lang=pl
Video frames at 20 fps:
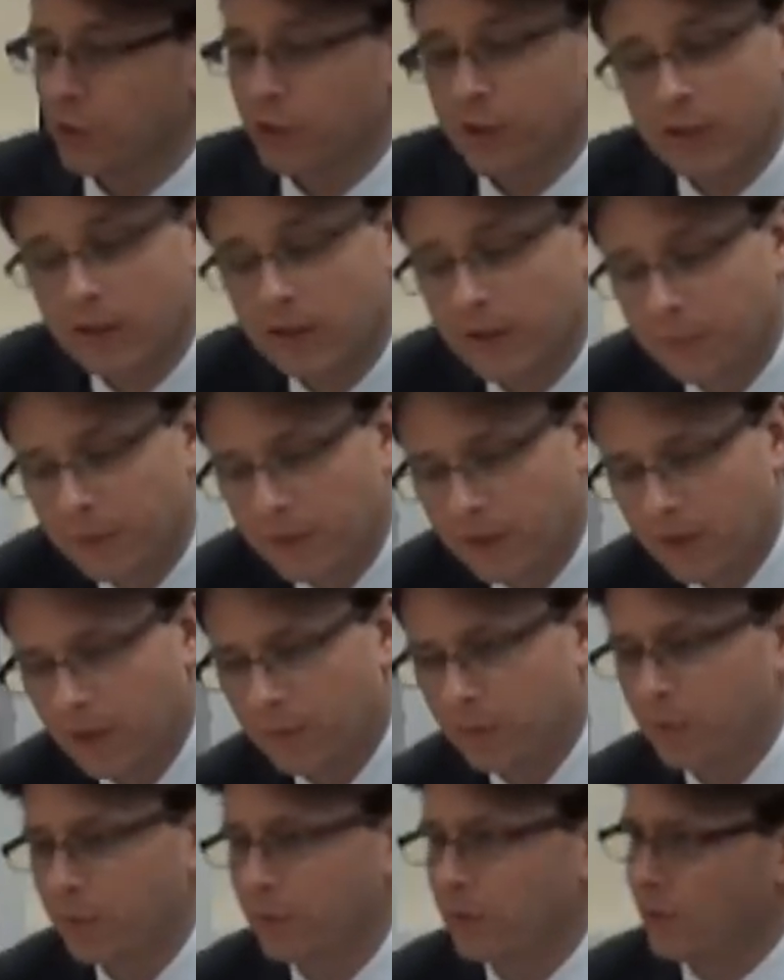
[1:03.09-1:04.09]
Jeżeli te pytania
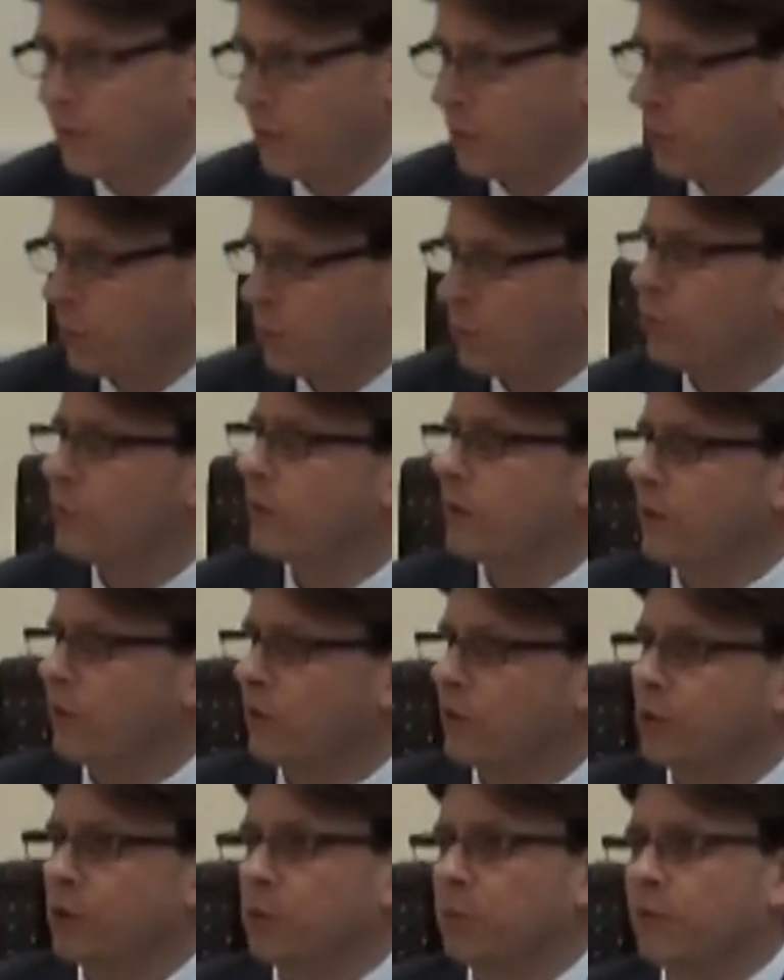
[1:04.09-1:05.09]
były dosyć ogólne i
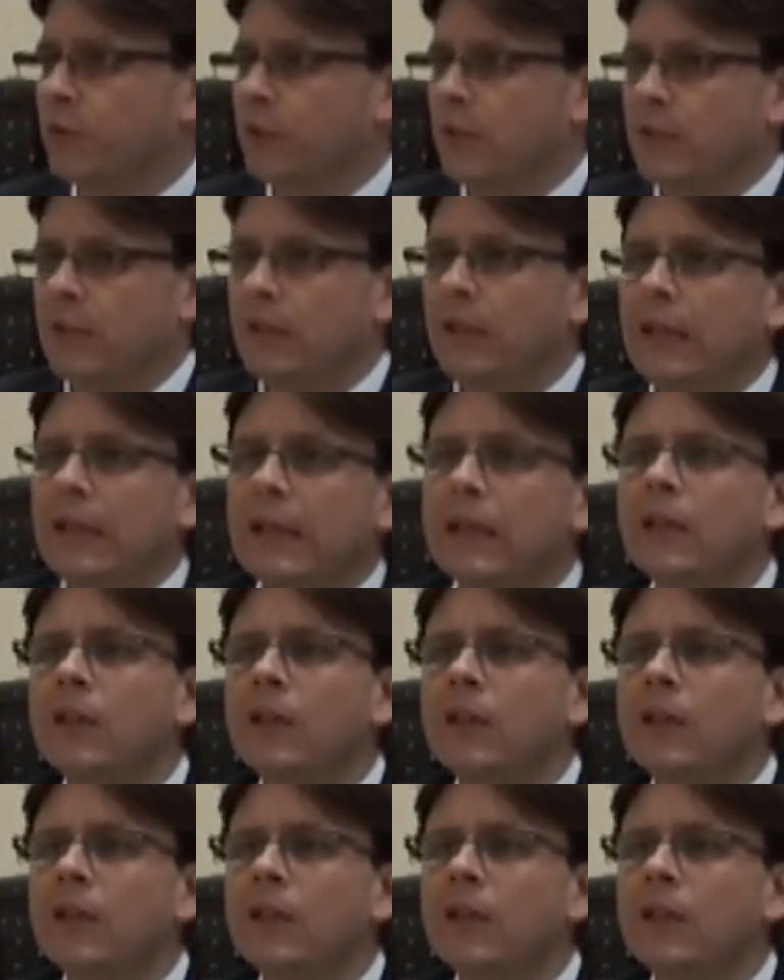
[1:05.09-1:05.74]
dotyczyły wszystkich,